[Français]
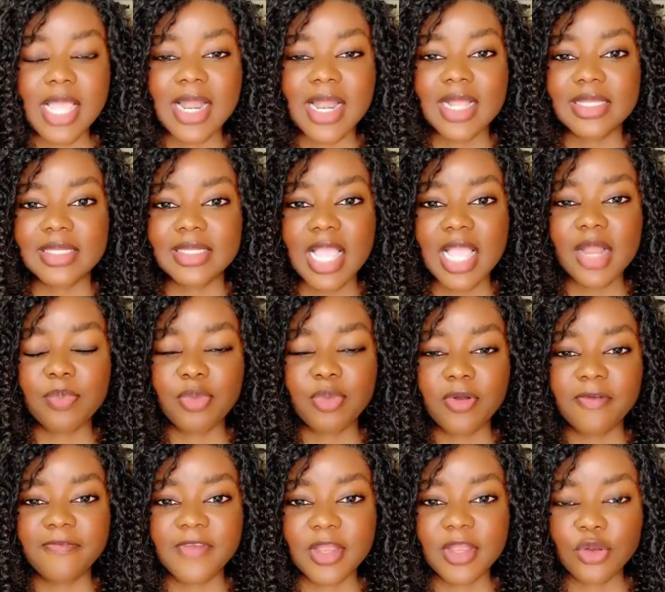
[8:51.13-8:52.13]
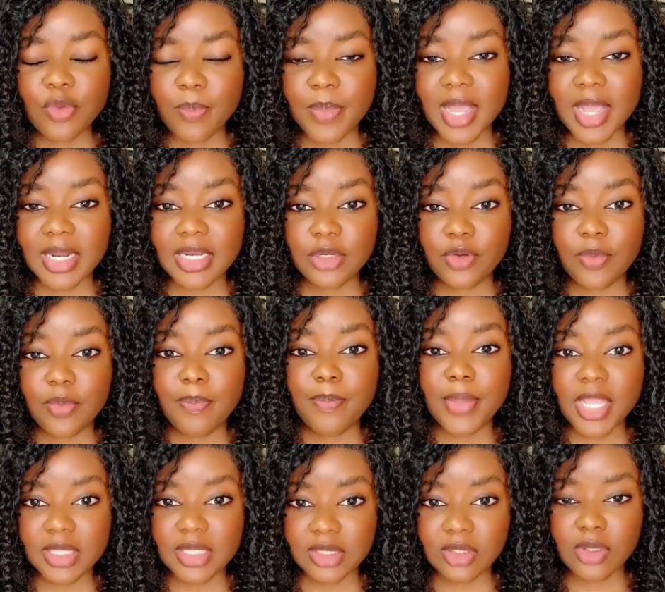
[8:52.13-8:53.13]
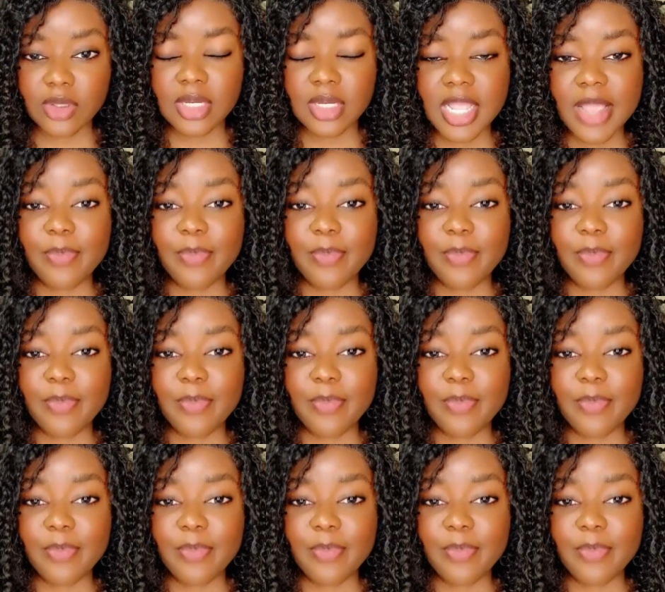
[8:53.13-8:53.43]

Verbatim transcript: Elle a dit elle préfère ne parler de personne.